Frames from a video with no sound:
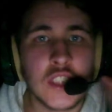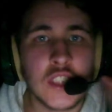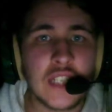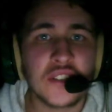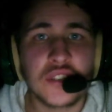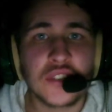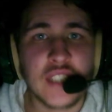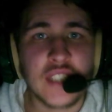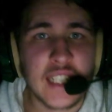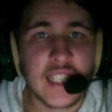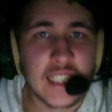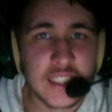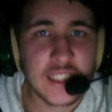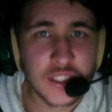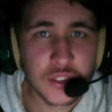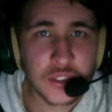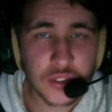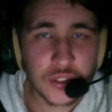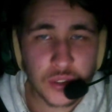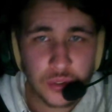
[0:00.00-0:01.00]
Ciao a tutti
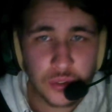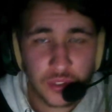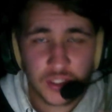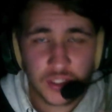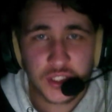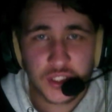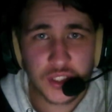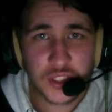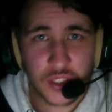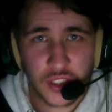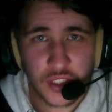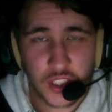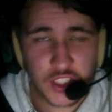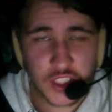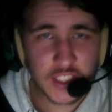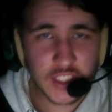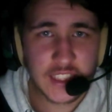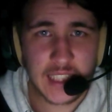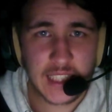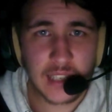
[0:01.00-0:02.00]
ragazzi, sono l'unico e solo e
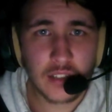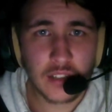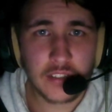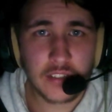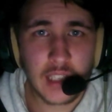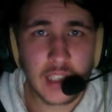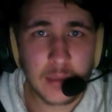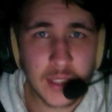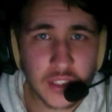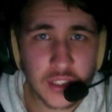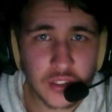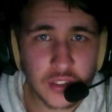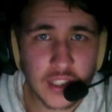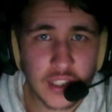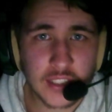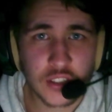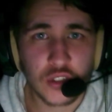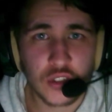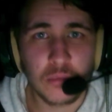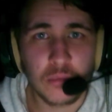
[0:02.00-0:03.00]
oggi siamo finalmente
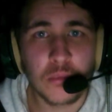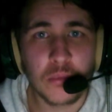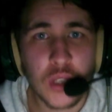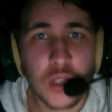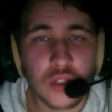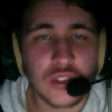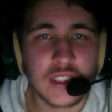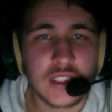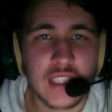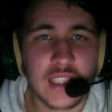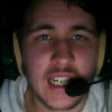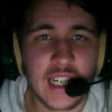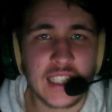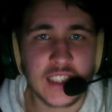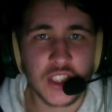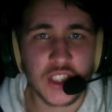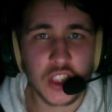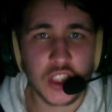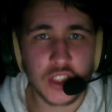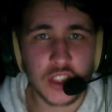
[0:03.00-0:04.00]
tornati su Brawl
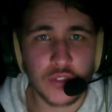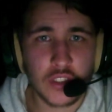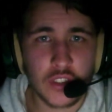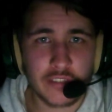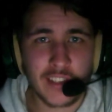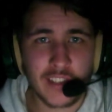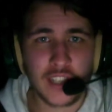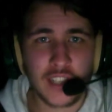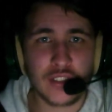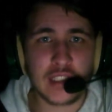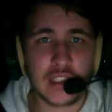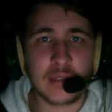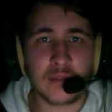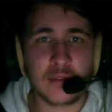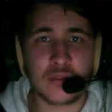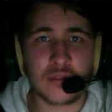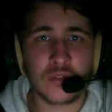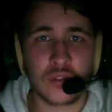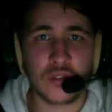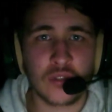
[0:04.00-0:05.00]
Stars. Oggi voglio fare un,
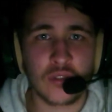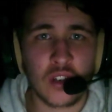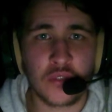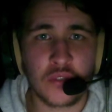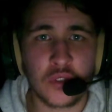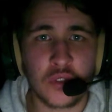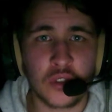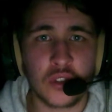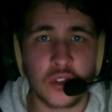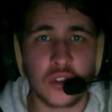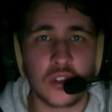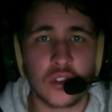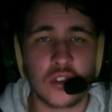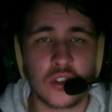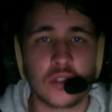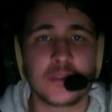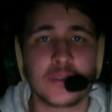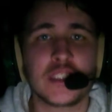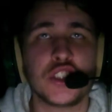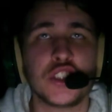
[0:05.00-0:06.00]
un,
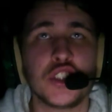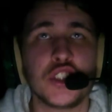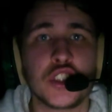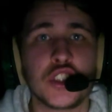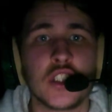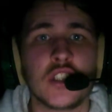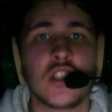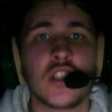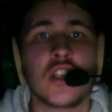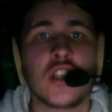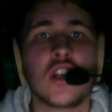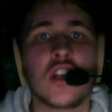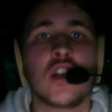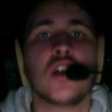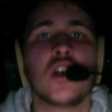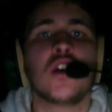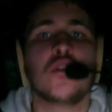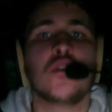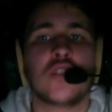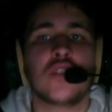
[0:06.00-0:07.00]
nuovo, come si dice,
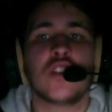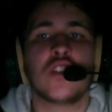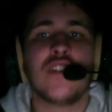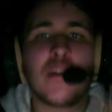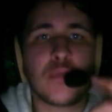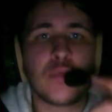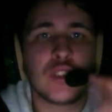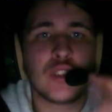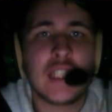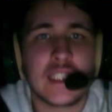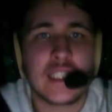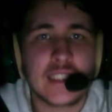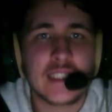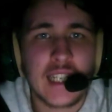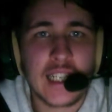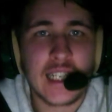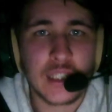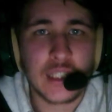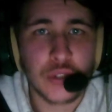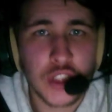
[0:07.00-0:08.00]
una nuova
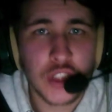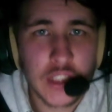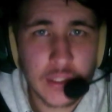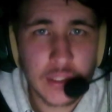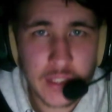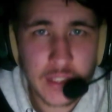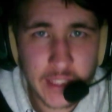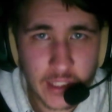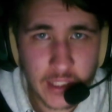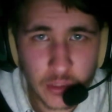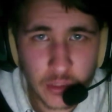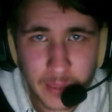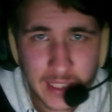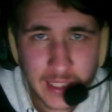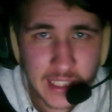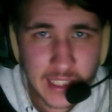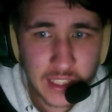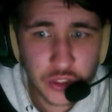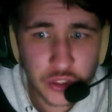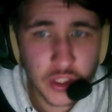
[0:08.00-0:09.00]
modalità che è uscita questa
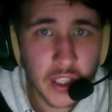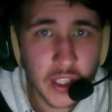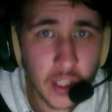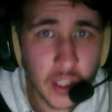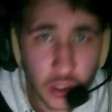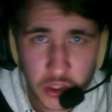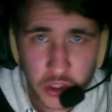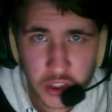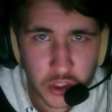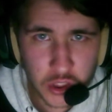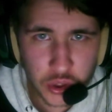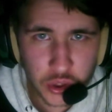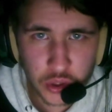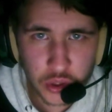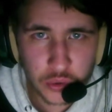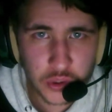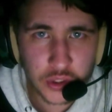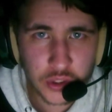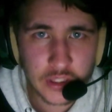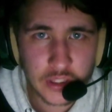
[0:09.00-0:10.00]
domenica, cioè oggi, il
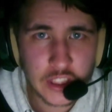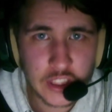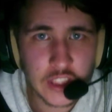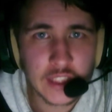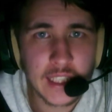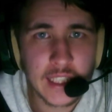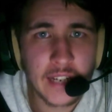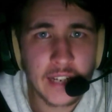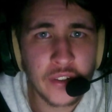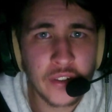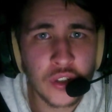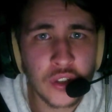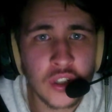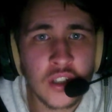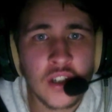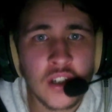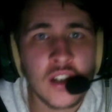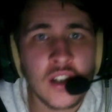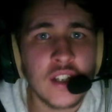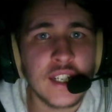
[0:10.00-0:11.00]
giorno in cui sto
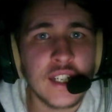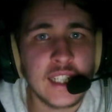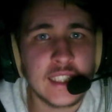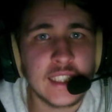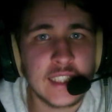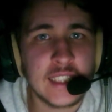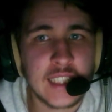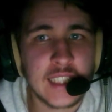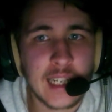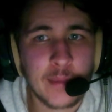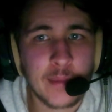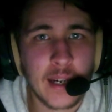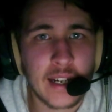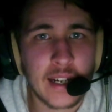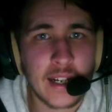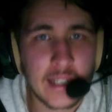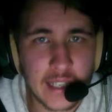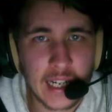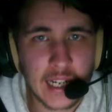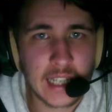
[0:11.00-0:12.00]
registrando, e si
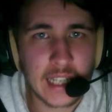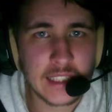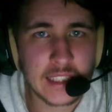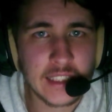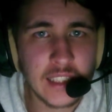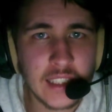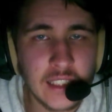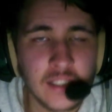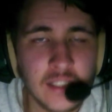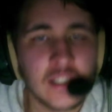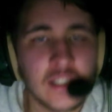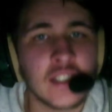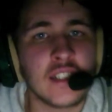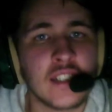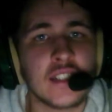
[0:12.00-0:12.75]
chiama Ride,